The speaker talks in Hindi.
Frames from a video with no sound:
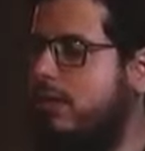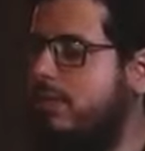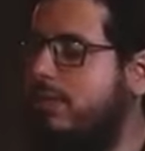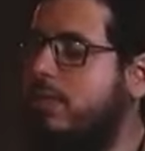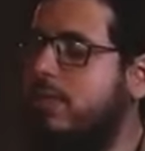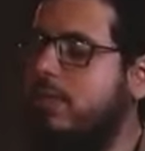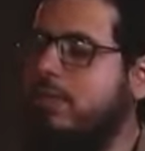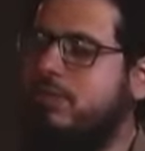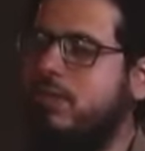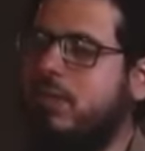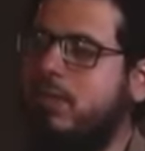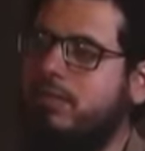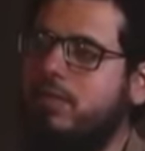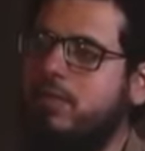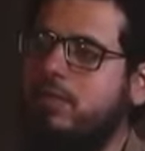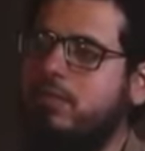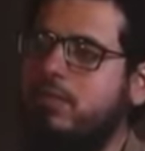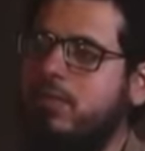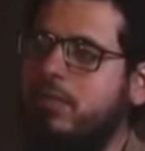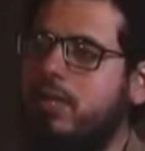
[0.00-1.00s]
नबी करीम वसल्लम
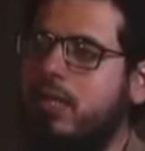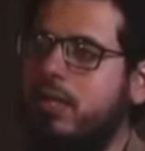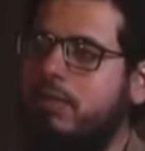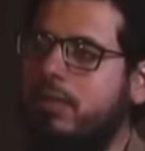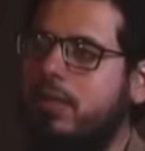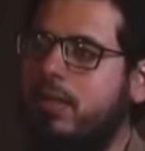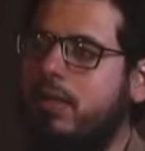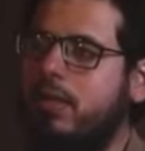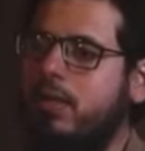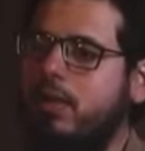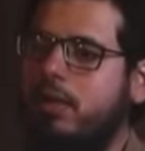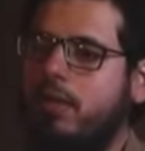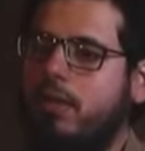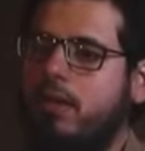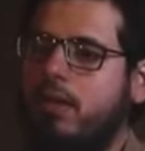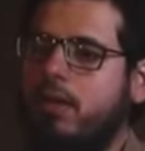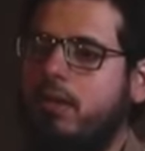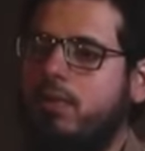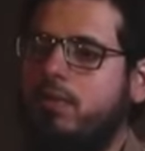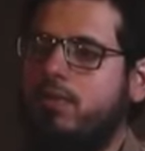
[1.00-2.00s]
की ज़िंदगी में
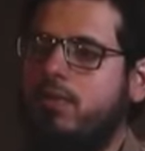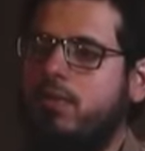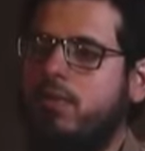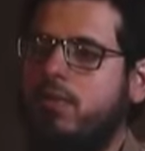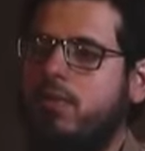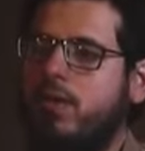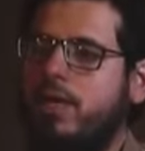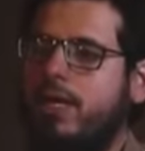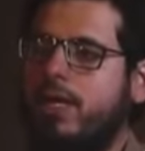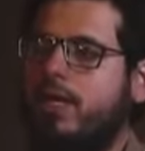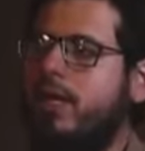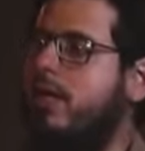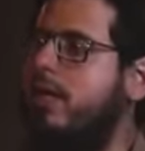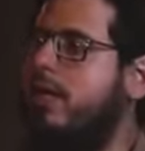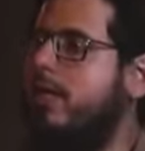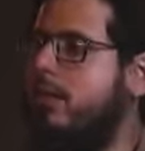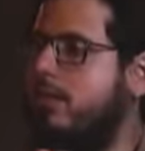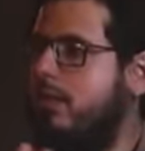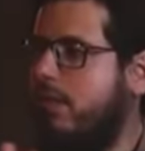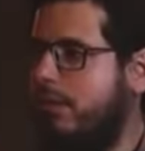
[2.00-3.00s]
वो एक
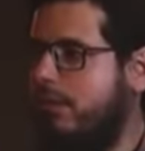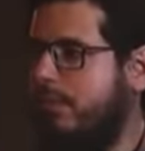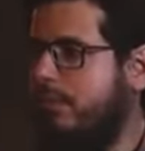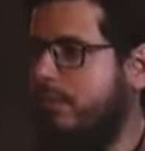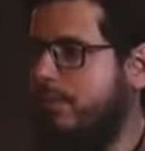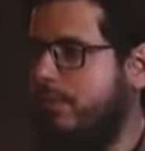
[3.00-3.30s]
अलग ही था